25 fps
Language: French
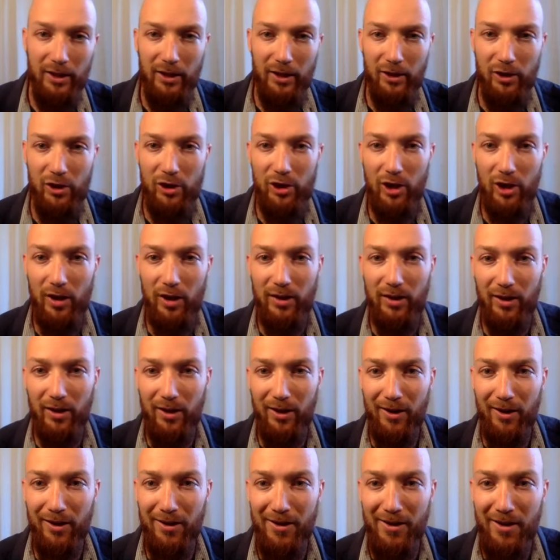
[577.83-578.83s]

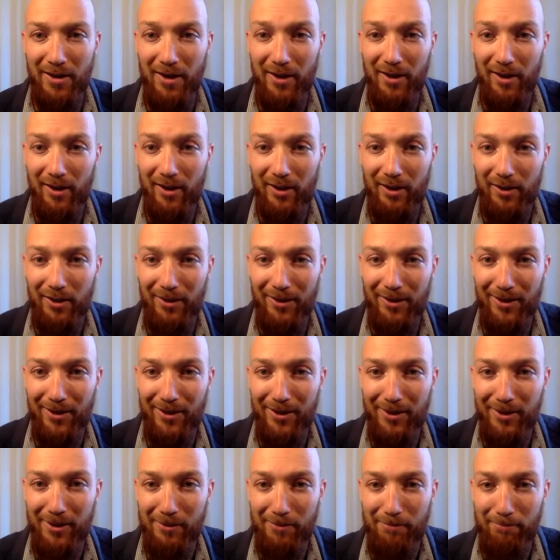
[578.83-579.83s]
chakra,
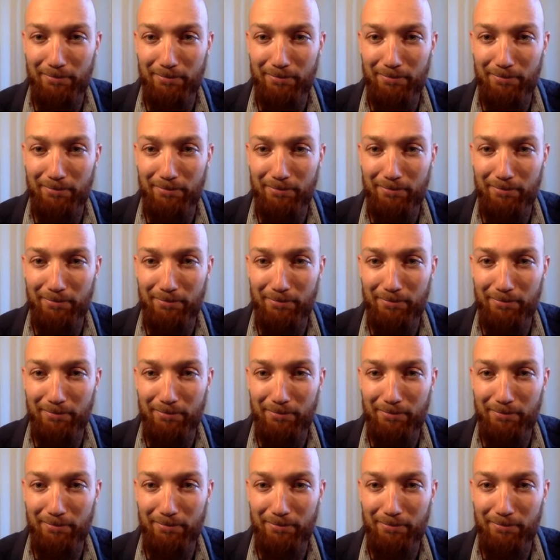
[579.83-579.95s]
euh,